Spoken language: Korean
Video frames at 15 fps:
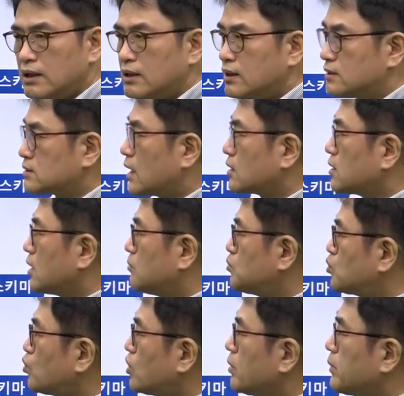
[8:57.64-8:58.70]
그래서 각각의
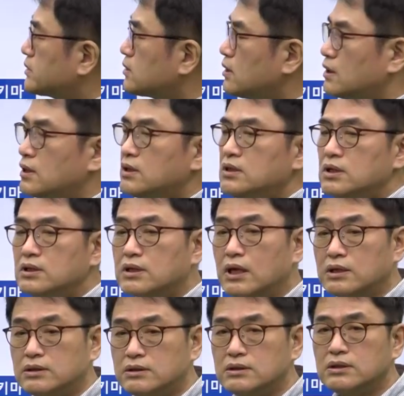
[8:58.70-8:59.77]
프로그램에서
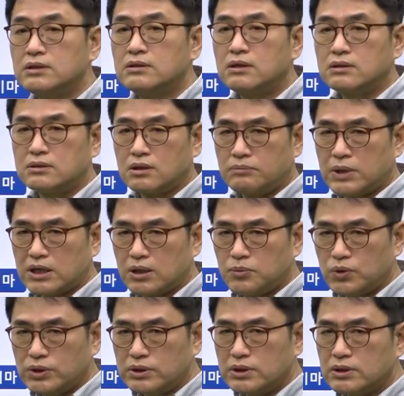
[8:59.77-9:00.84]
일단은 어떤
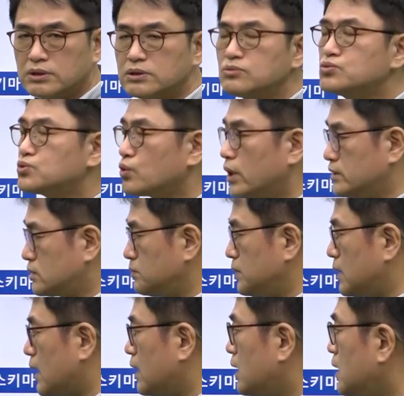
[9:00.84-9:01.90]
바라보는 그런 구조가
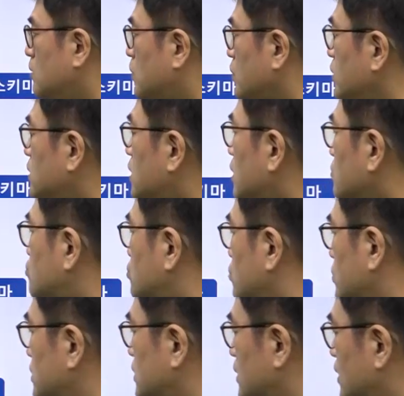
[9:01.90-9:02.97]
있습니다. 바로 이러한
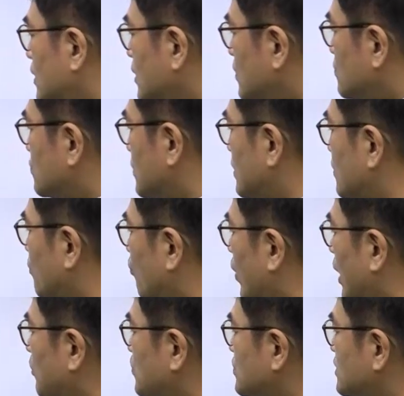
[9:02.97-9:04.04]
구조를 우리는 외부